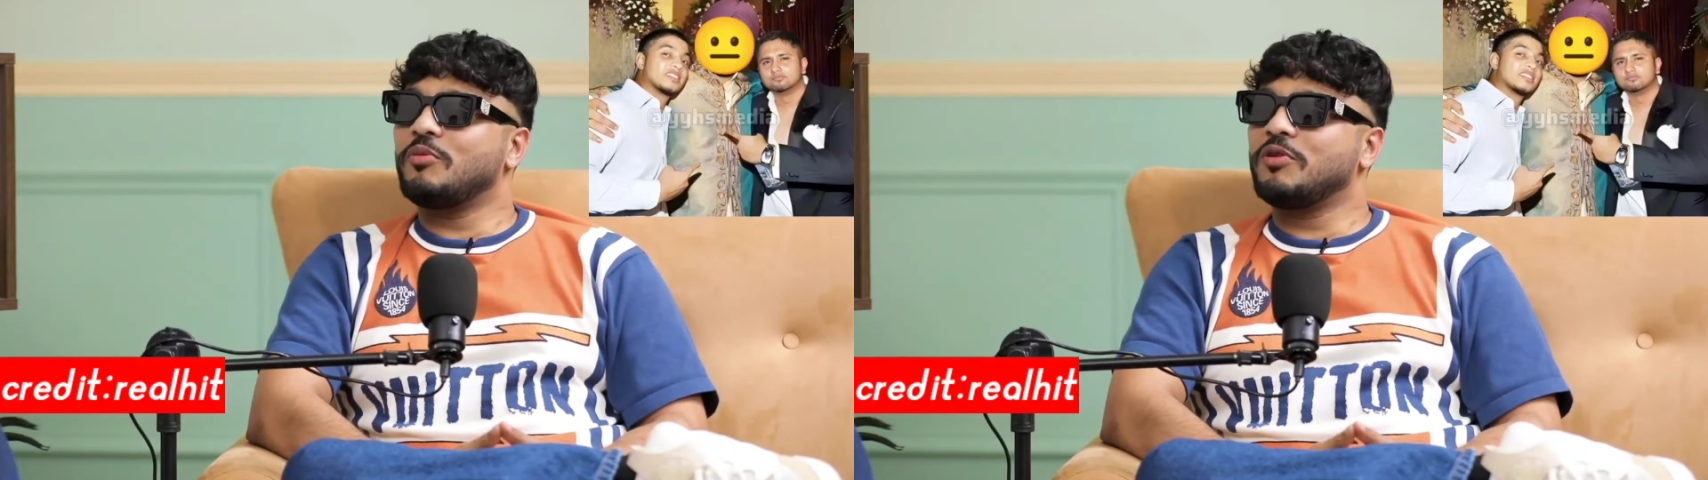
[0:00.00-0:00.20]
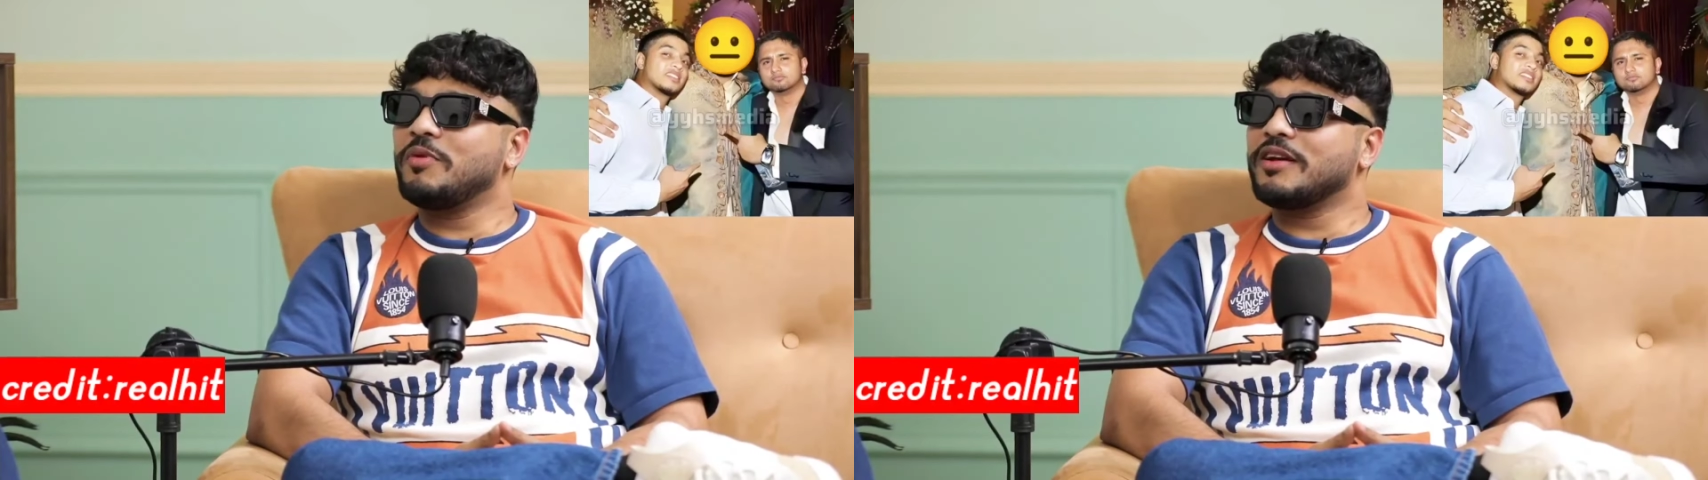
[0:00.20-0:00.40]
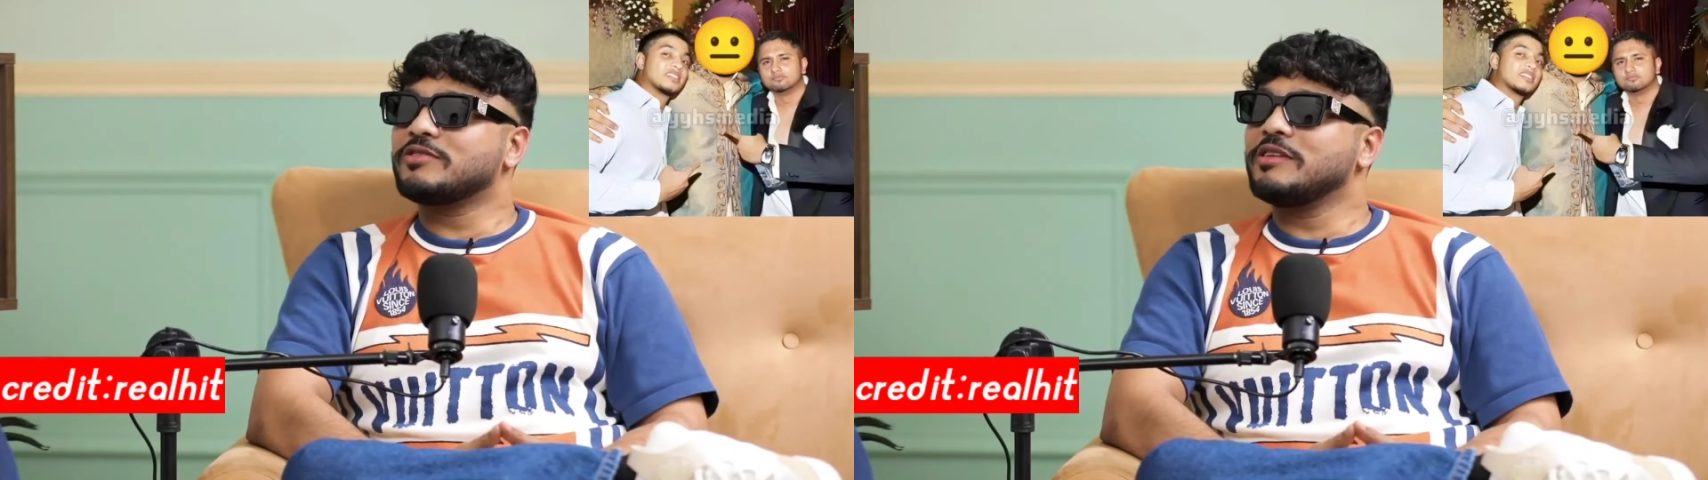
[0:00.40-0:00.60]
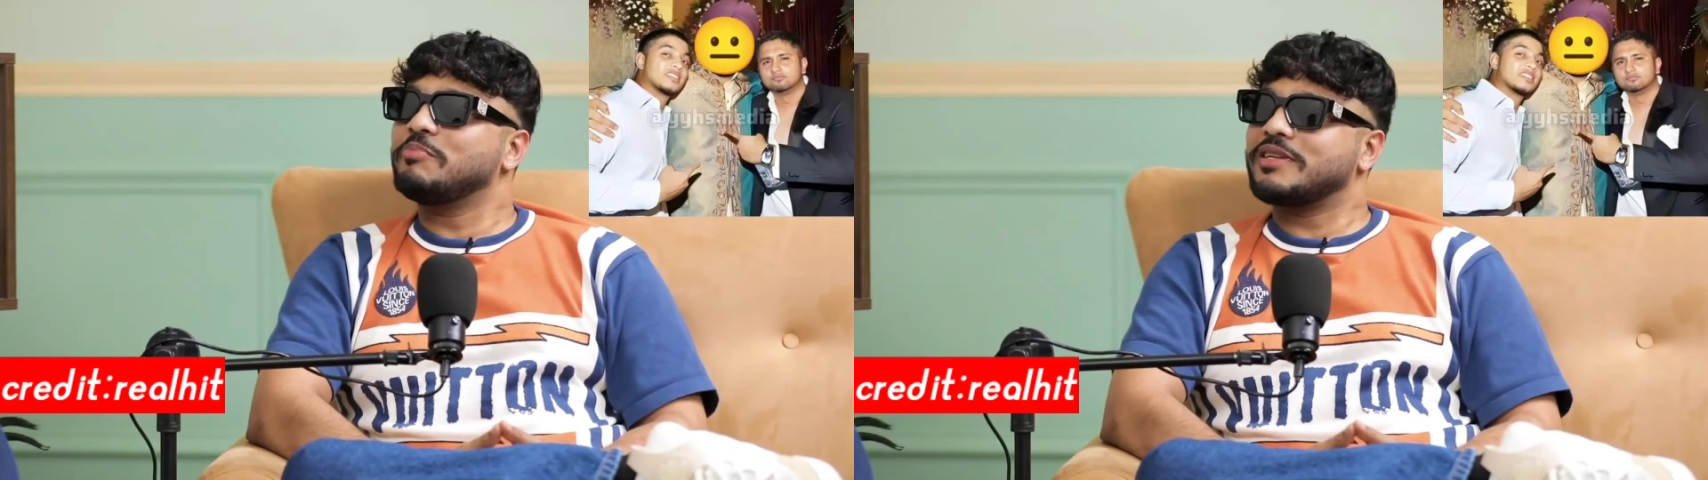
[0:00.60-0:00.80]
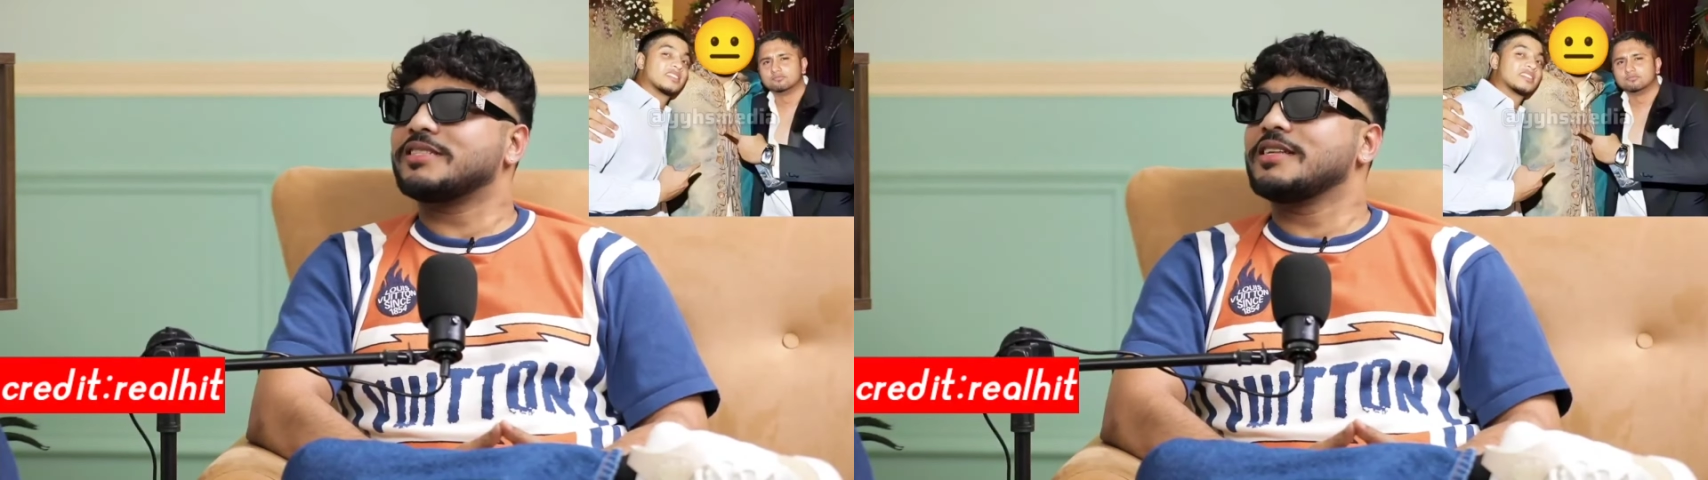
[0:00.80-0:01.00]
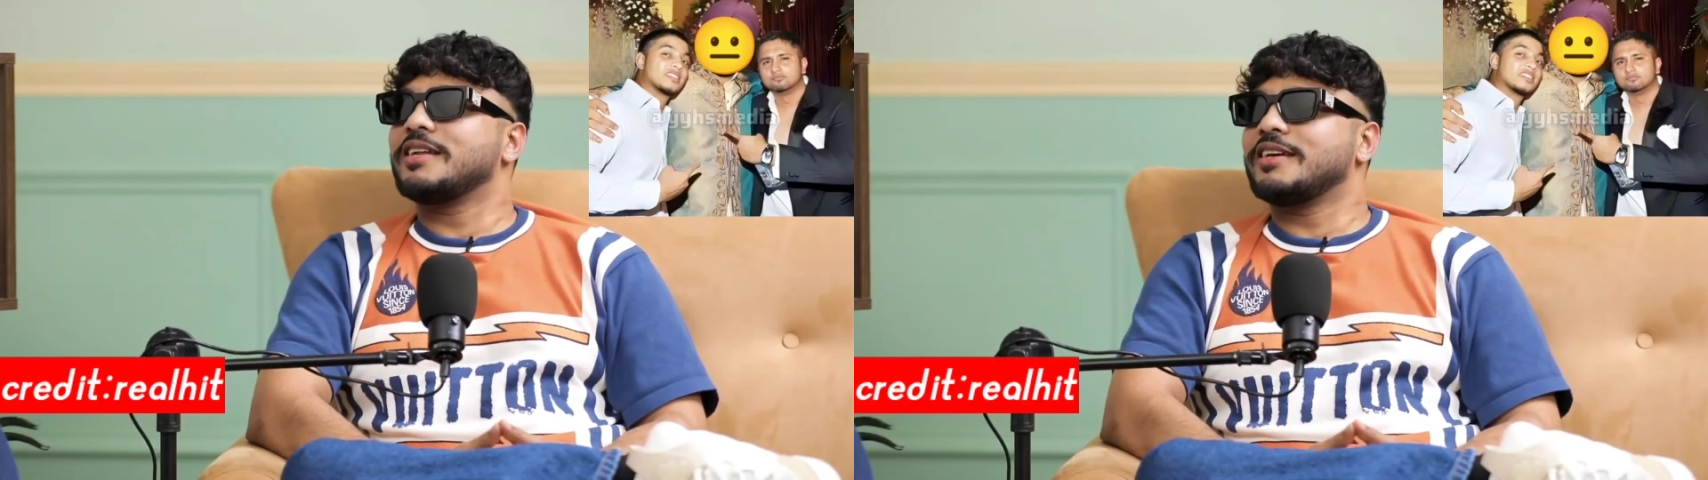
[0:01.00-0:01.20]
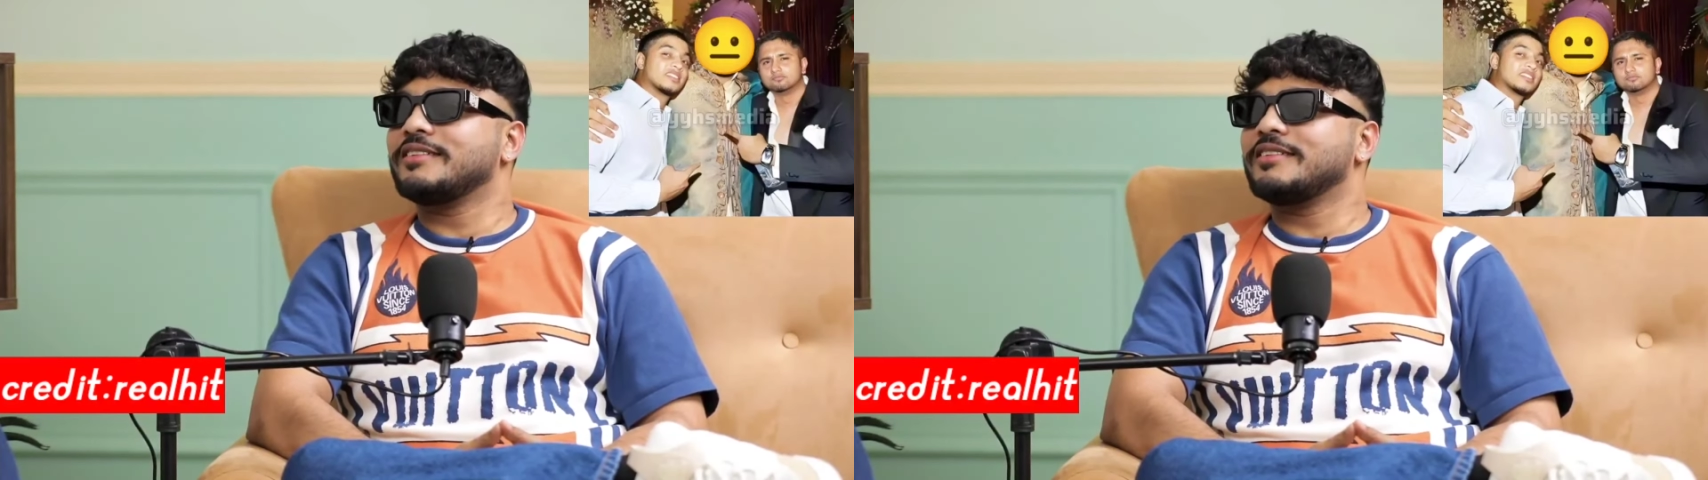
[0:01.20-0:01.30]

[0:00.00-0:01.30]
प्रॉब्लम एक्चुअली पर्सनल